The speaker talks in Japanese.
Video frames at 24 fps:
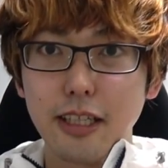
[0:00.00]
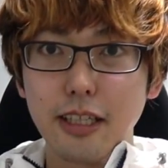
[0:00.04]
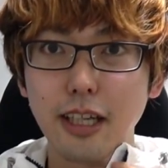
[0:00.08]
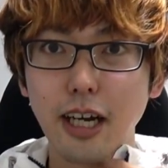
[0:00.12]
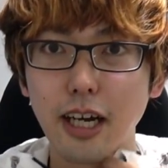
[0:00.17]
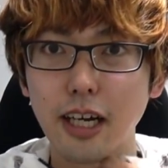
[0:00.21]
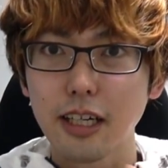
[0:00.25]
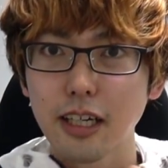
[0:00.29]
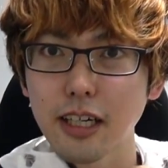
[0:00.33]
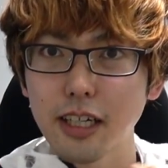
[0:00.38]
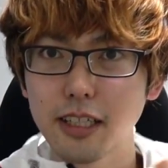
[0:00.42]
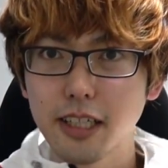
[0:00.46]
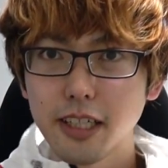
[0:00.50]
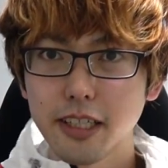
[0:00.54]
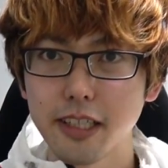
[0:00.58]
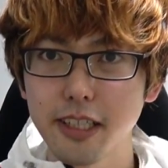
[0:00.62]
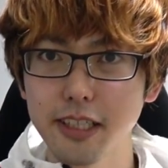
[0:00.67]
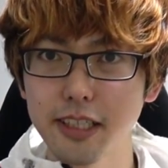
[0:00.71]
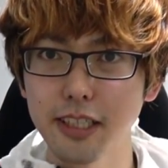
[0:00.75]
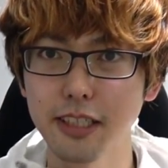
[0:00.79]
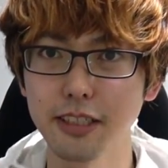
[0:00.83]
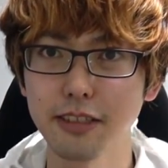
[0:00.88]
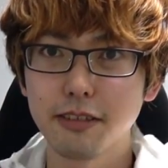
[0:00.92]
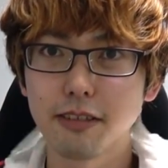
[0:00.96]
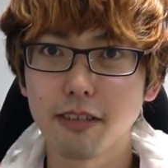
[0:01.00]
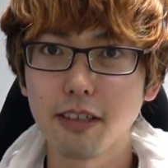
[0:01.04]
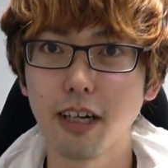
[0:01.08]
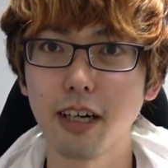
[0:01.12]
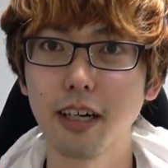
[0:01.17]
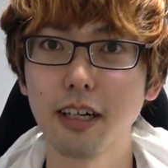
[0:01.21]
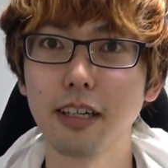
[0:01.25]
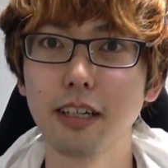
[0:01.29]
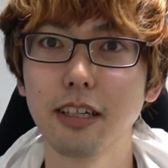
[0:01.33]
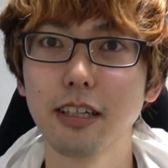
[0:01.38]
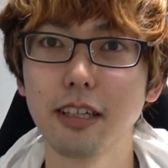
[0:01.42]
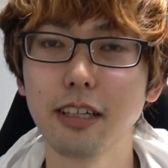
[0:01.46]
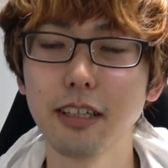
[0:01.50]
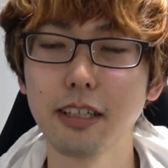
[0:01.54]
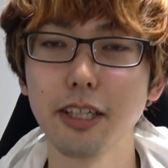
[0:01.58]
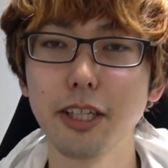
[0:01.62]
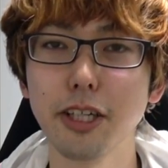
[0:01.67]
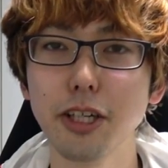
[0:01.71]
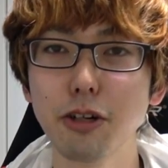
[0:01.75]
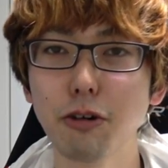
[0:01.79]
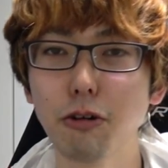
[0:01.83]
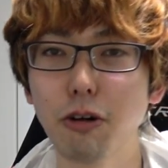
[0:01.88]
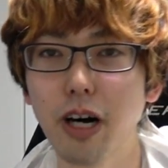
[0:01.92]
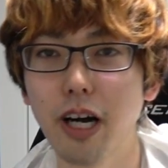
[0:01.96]
なかなかないデザインっていうか
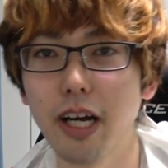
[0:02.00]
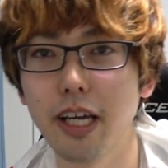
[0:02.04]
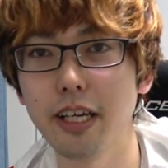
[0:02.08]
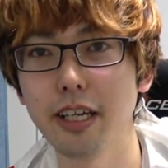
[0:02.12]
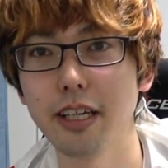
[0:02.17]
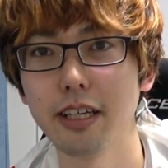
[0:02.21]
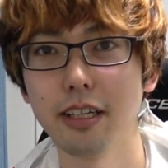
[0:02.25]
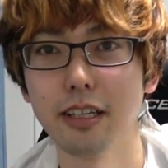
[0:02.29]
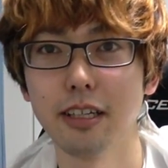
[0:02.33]
色合い、